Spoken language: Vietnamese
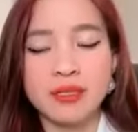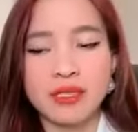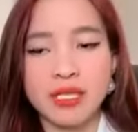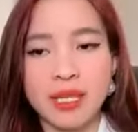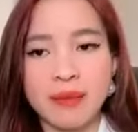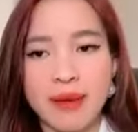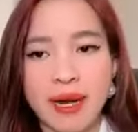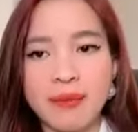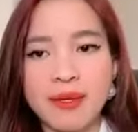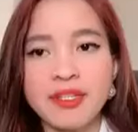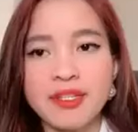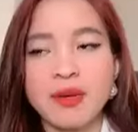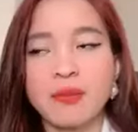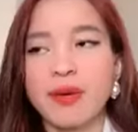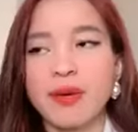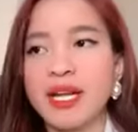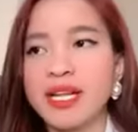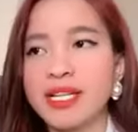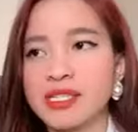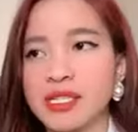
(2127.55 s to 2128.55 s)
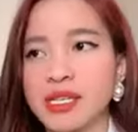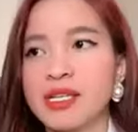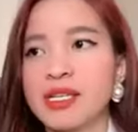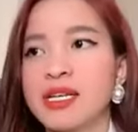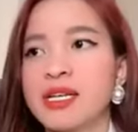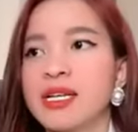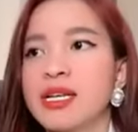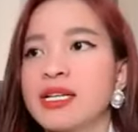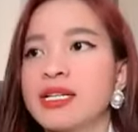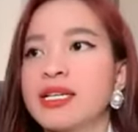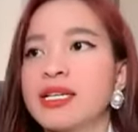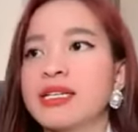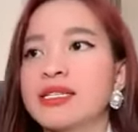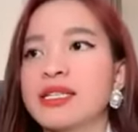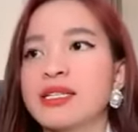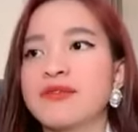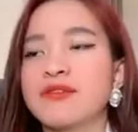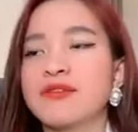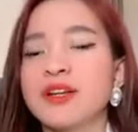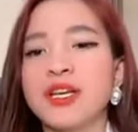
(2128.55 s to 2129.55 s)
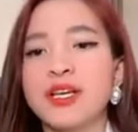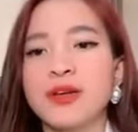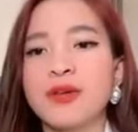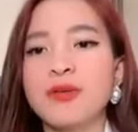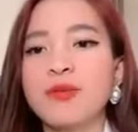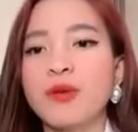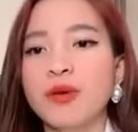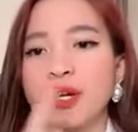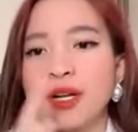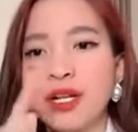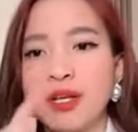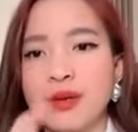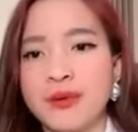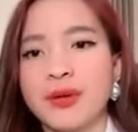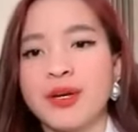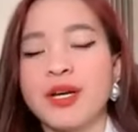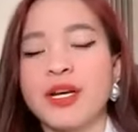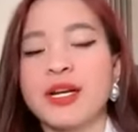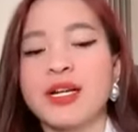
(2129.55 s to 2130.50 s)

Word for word: tiềm ẩn bên trong các anh chị thì anh chị phải hiểu một cái điều,